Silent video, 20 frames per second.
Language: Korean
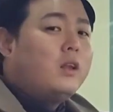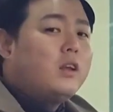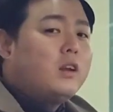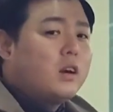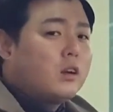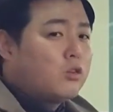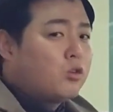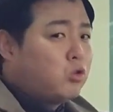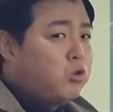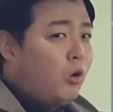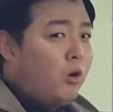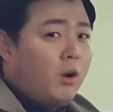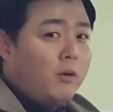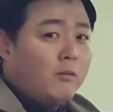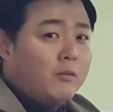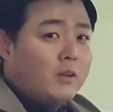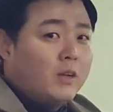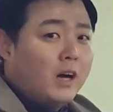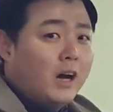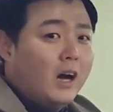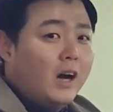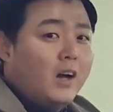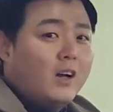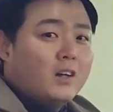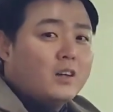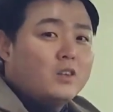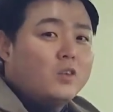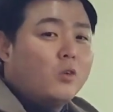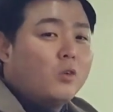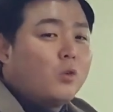환기가 수월합니다.
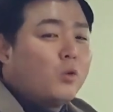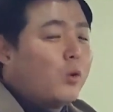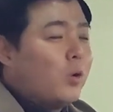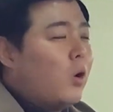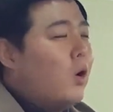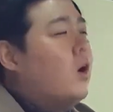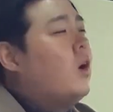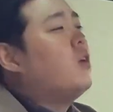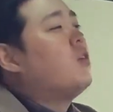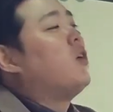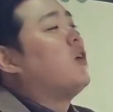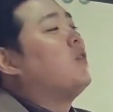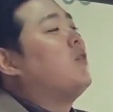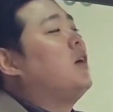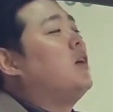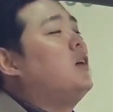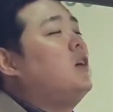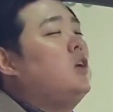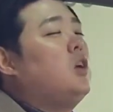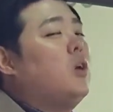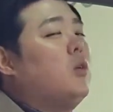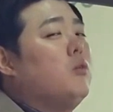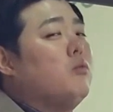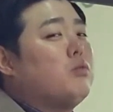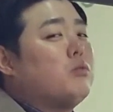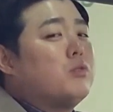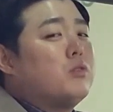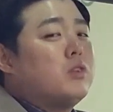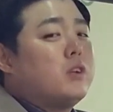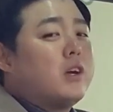그 정도로 정말
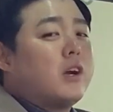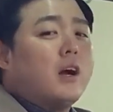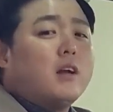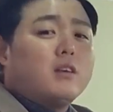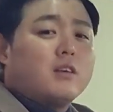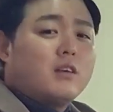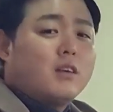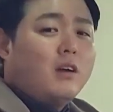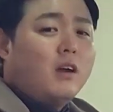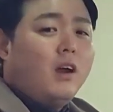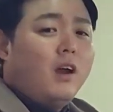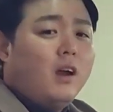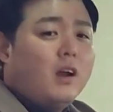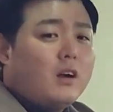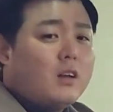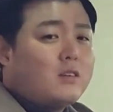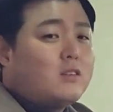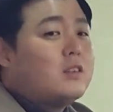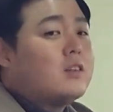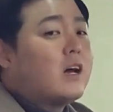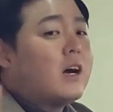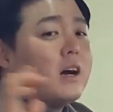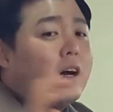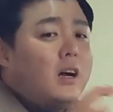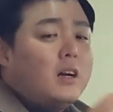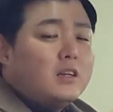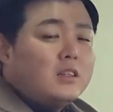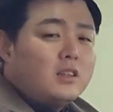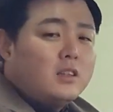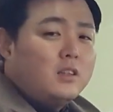이런 부분들까지 깨같이
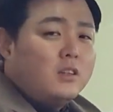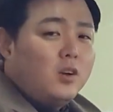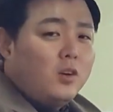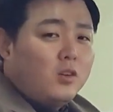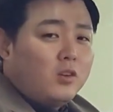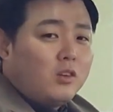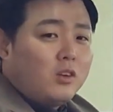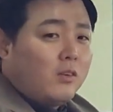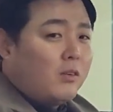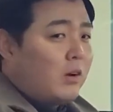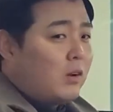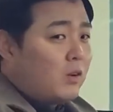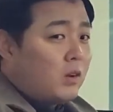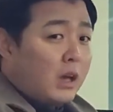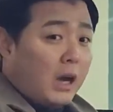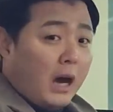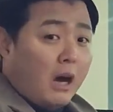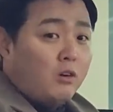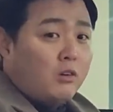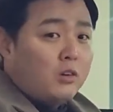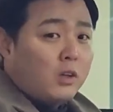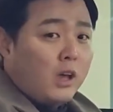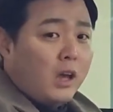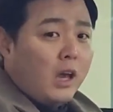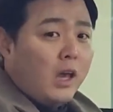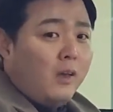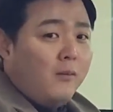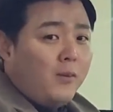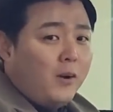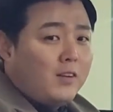다 신경 쓴 게 바로 이
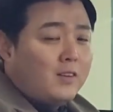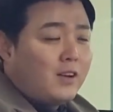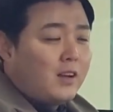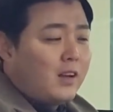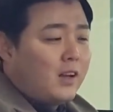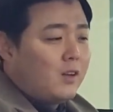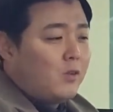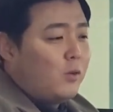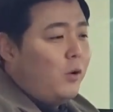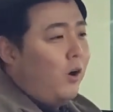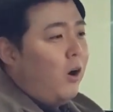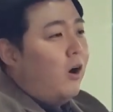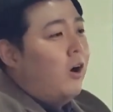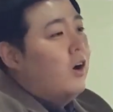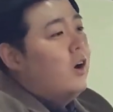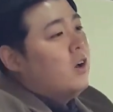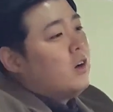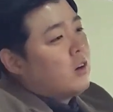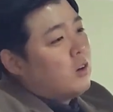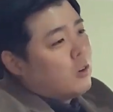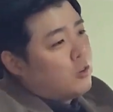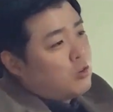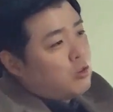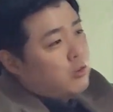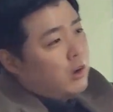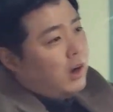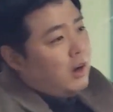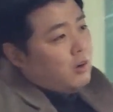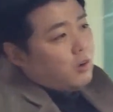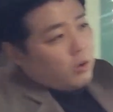아우디의 에이팔 차량이고요. 그리고
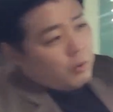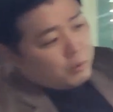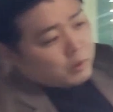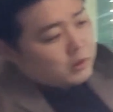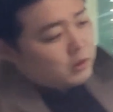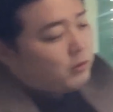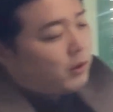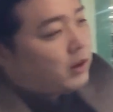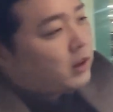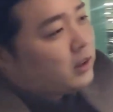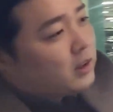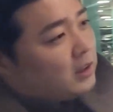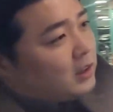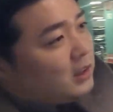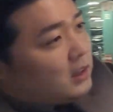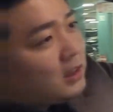중앙으로 보시면은